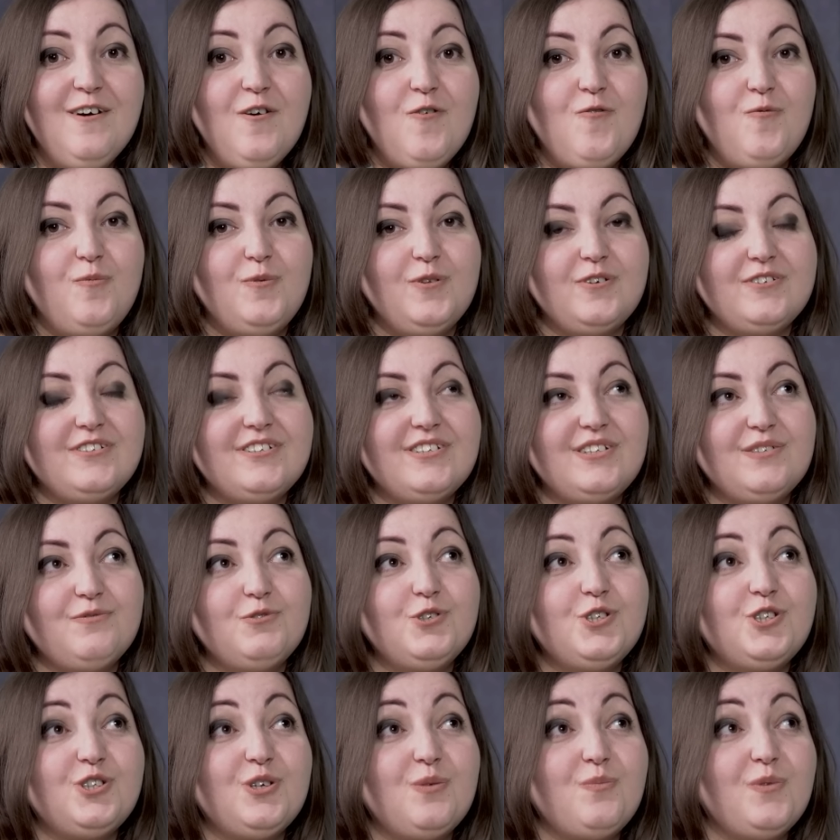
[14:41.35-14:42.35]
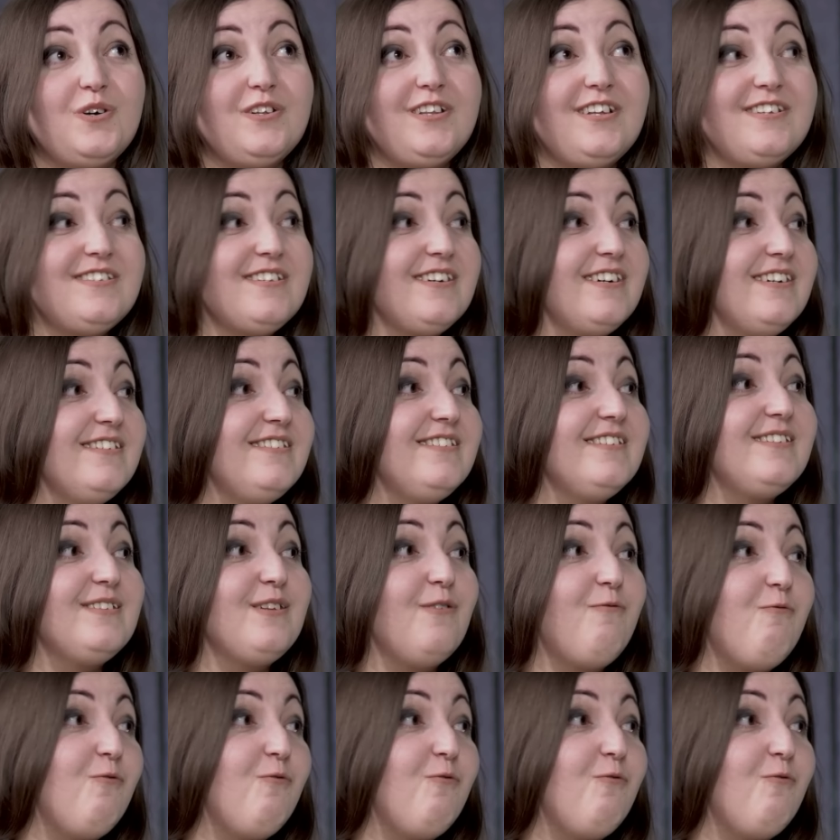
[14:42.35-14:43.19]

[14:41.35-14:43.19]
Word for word: вплоть до того, что я могла заходить на